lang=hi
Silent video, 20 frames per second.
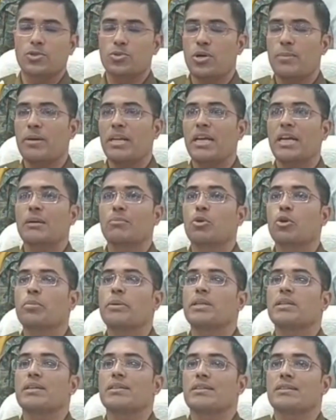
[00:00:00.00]
जो हमारा एक
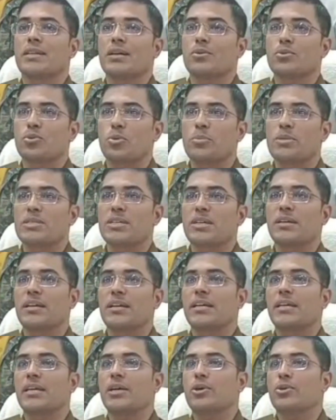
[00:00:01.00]
मुखबिर तंत्र था उसको भी
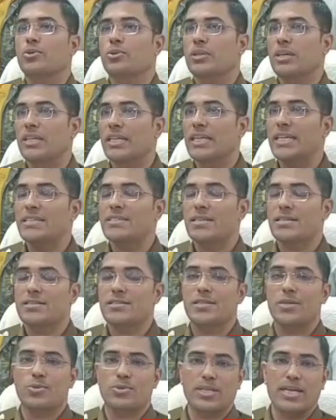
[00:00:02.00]
सक्रिय किया और जो तकनीकी
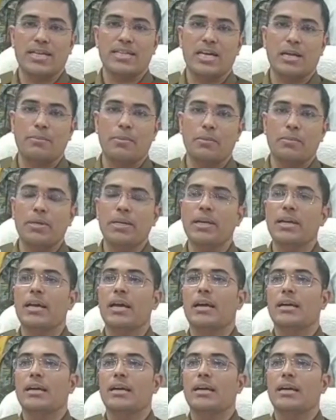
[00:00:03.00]
साक्ष्य थे उसके आधार पर भी